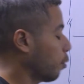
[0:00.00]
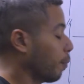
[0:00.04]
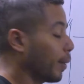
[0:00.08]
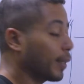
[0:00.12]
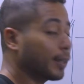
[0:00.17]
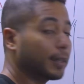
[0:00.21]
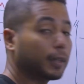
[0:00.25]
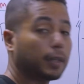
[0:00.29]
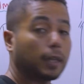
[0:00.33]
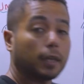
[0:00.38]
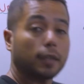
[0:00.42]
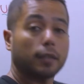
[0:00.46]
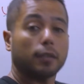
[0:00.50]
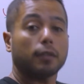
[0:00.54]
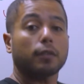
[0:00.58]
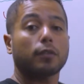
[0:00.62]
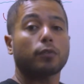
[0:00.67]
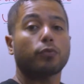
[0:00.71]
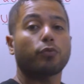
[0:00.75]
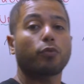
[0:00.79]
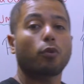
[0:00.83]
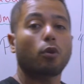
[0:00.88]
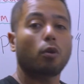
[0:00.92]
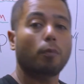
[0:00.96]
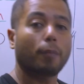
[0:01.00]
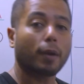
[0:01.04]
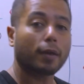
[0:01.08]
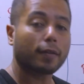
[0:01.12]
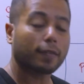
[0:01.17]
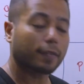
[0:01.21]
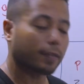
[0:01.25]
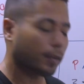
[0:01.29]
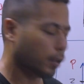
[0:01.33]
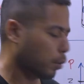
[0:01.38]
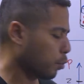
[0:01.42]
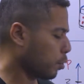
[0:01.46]
uma
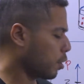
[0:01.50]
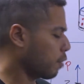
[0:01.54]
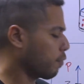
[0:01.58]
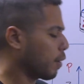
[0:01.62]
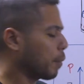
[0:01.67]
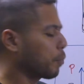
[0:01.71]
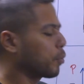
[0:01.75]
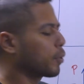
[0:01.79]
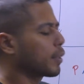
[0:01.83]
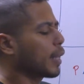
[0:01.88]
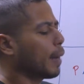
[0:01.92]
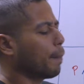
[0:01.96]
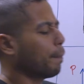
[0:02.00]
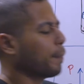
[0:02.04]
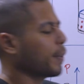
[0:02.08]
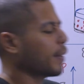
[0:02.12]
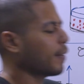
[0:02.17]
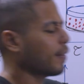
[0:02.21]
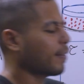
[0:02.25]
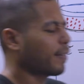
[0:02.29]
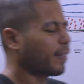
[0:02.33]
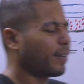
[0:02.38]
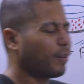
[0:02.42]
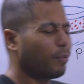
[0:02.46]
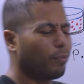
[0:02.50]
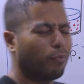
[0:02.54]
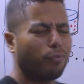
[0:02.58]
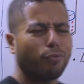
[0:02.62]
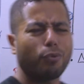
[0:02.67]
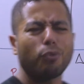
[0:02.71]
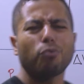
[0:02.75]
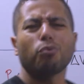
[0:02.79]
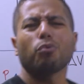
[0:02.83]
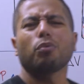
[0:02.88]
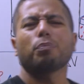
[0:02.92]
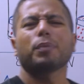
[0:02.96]
transformação que vai mudar pressão,
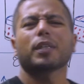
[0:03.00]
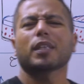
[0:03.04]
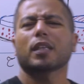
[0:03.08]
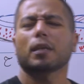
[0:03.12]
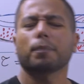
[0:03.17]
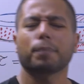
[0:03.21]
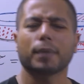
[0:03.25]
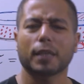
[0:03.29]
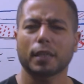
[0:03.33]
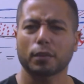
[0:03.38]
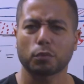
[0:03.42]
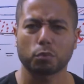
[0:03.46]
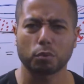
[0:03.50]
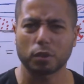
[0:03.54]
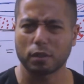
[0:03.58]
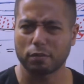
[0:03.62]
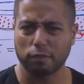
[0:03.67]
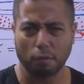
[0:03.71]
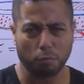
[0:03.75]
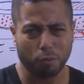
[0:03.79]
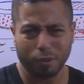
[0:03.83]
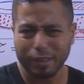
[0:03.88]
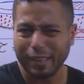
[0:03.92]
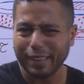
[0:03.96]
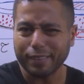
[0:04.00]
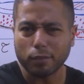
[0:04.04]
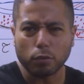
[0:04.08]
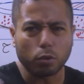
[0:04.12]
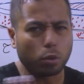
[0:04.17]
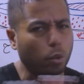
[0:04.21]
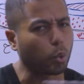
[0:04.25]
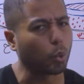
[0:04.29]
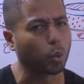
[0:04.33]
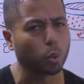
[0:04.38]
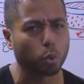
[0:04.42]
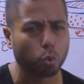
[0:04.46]
volume e temperatura. Vai mudar
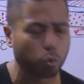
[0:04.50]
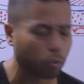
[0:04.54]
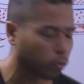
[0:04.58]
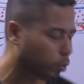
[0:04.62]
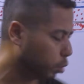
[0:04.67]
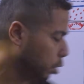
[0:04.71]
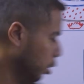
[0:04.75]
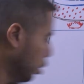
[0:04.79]
tudo,